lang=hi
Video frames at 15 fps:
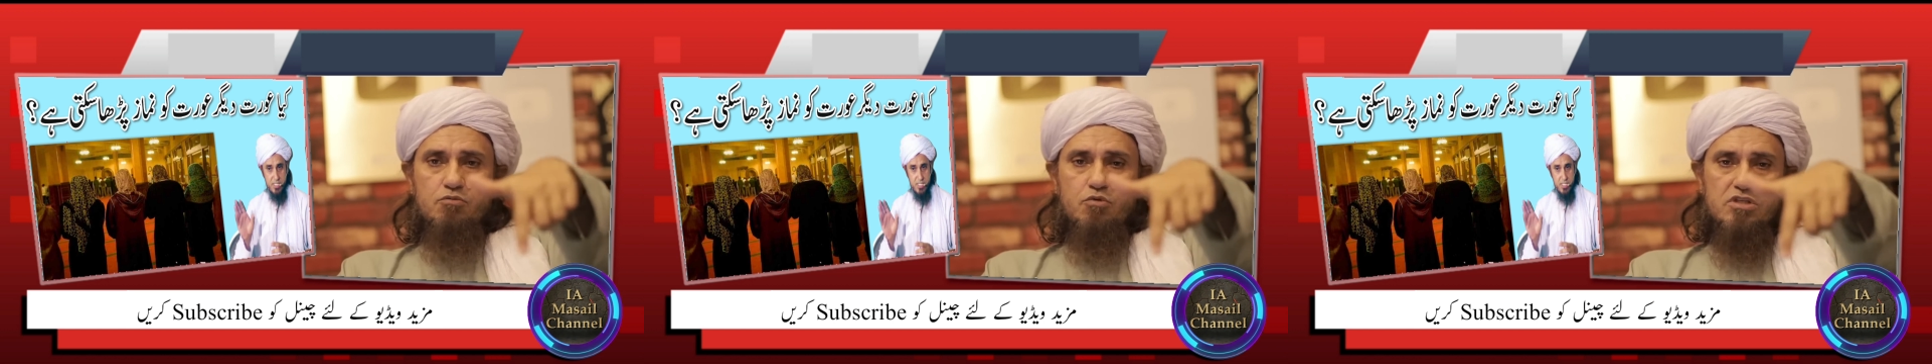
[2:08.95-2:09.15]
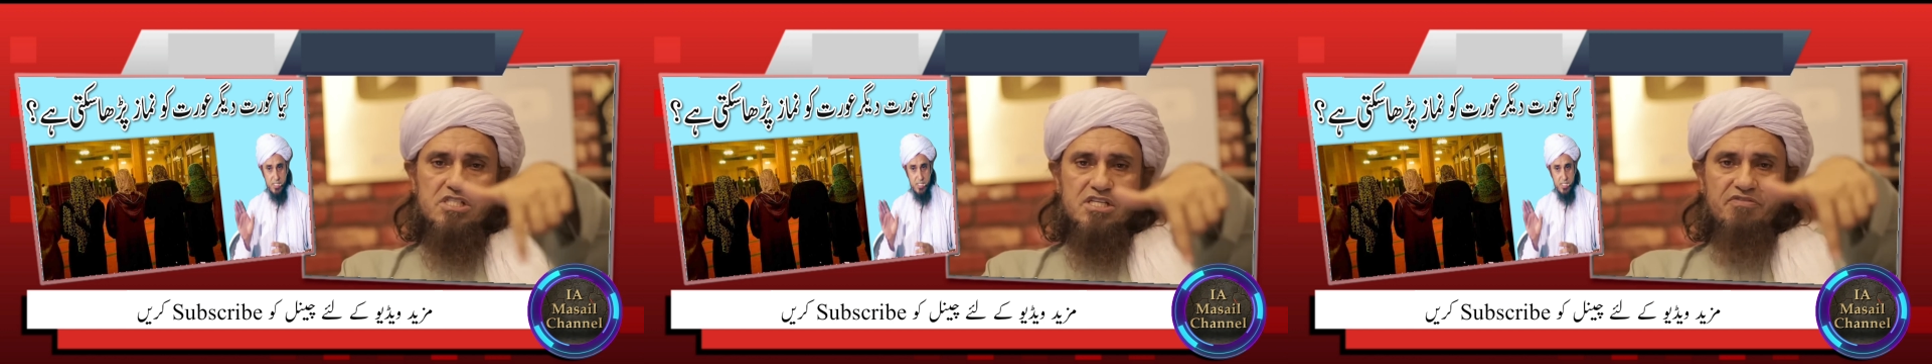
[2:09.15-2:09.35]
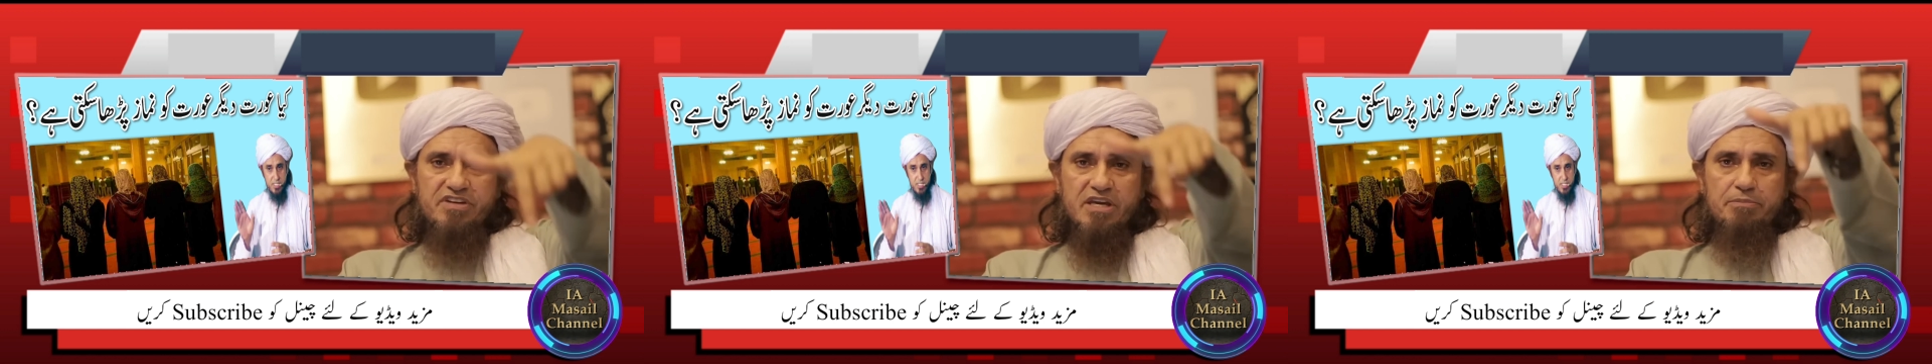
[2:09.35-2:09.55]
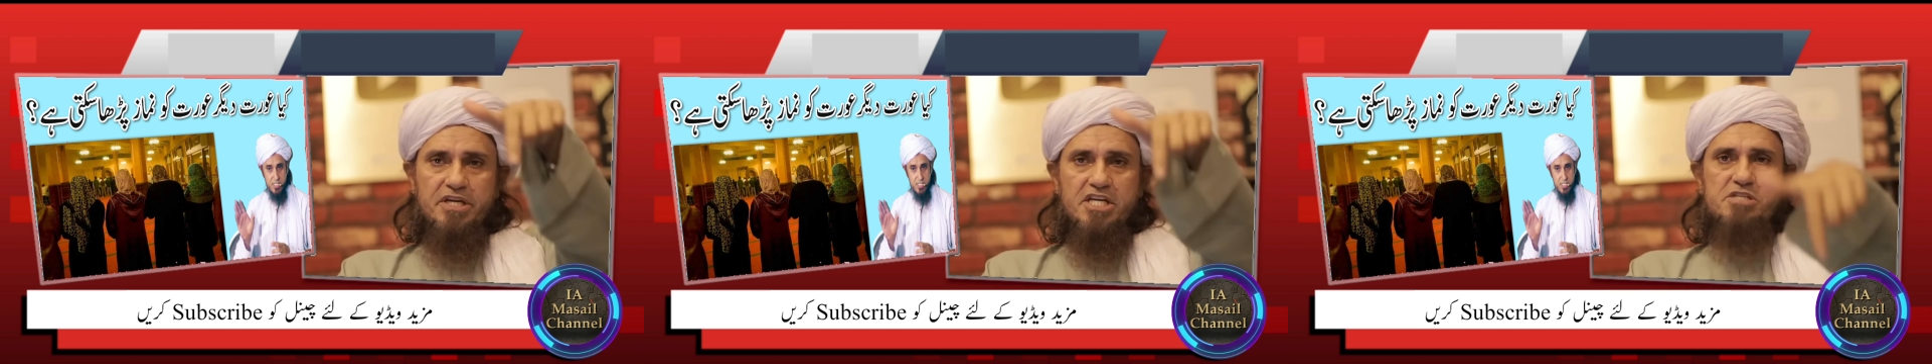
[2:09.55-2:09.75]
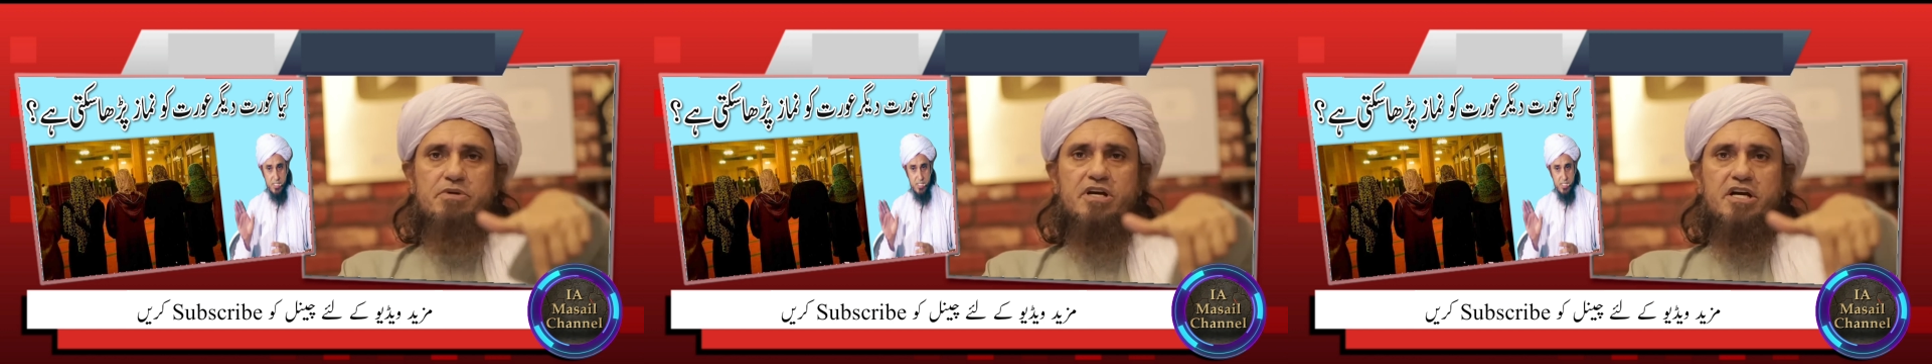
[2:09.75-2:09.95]
वो सफ़ के
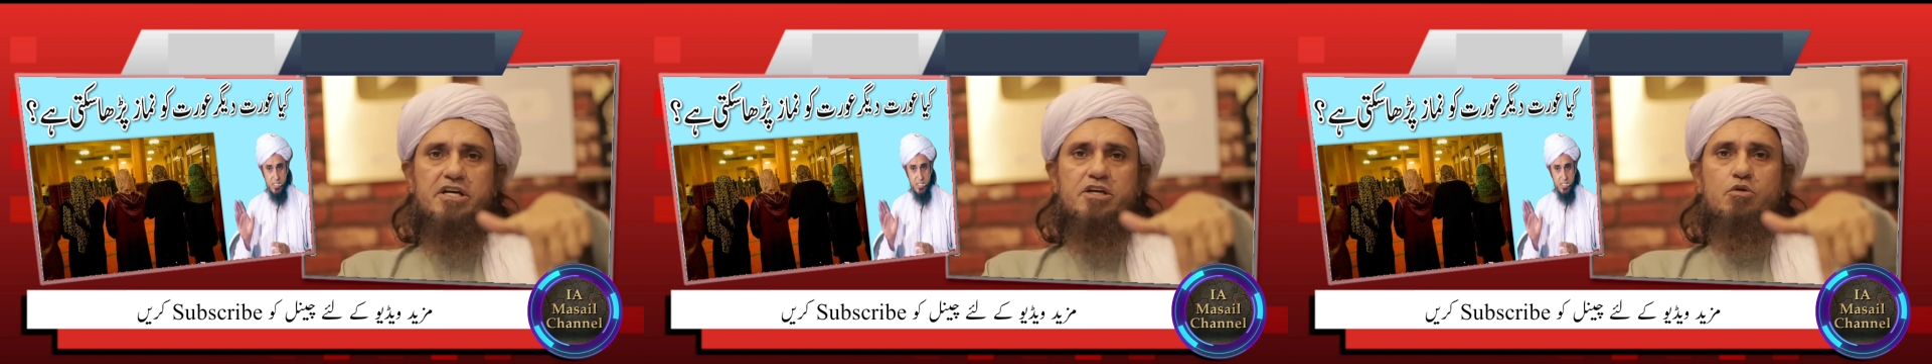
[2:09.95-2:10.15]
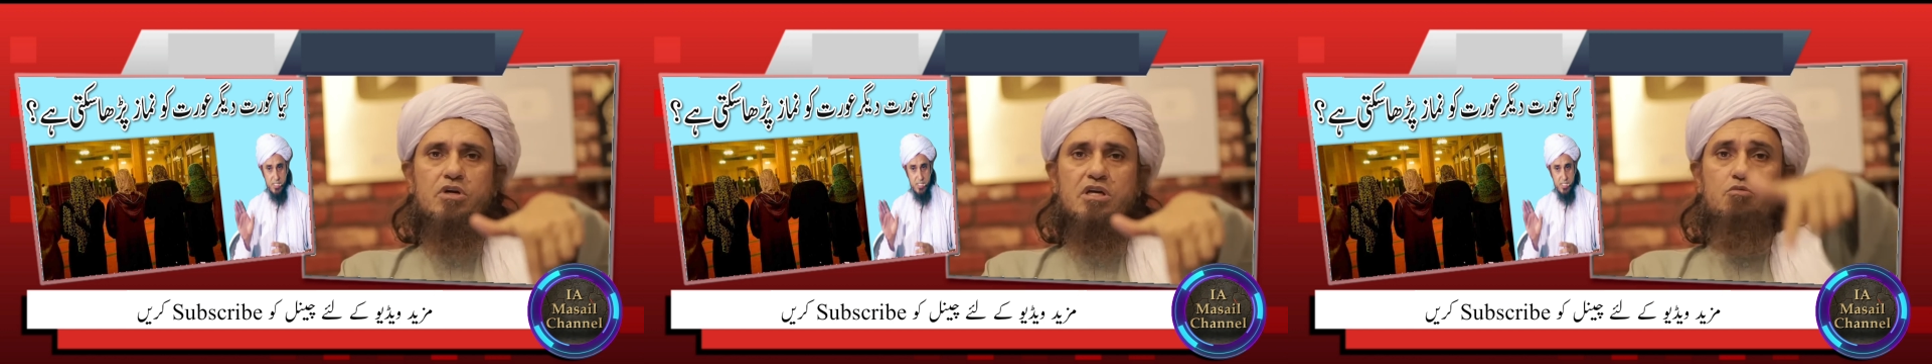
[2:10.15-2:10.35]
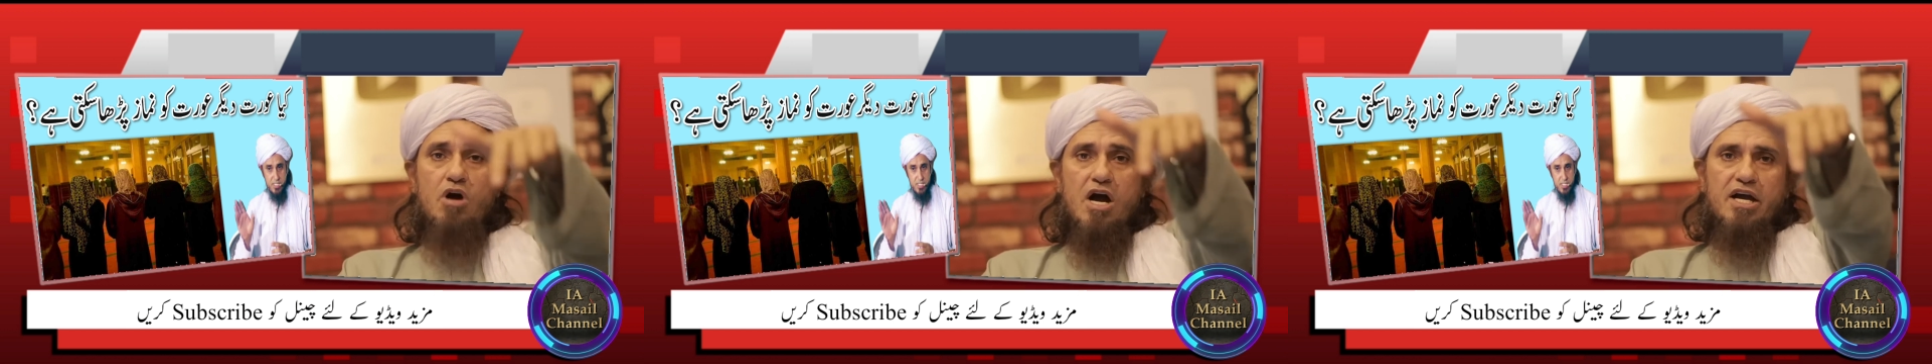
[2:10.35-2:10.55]
बीच में खड़ी होंगी वो